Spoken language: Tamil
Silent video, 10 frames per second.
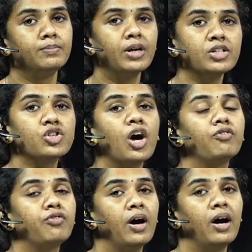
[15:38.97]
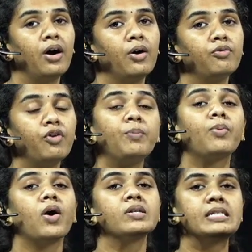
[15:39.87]
மினிஸ்ட்ரி ஆஃப் ஃபுட்
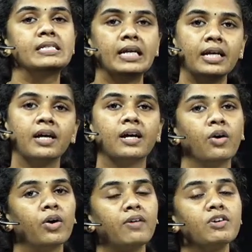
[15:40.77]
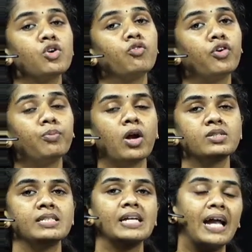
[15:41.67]
ப்ராசஸிங் ஓகேவா ஸோ ஃபுட்
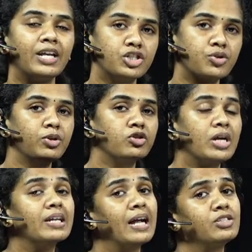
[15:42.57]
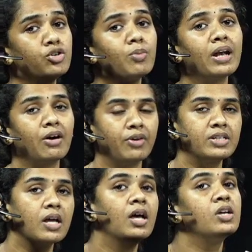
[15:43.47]
ப்ராசஸிங் அண்ட் டிஸ்ட்ரிபியூஷன் கன்சியூமர்
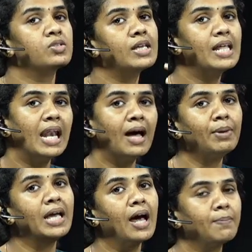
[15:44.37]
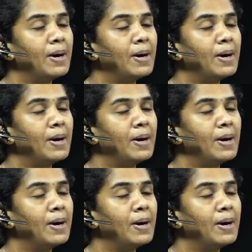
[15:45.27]
அஃபேர்ஸ் ஸோ இது எல்லாமே யார்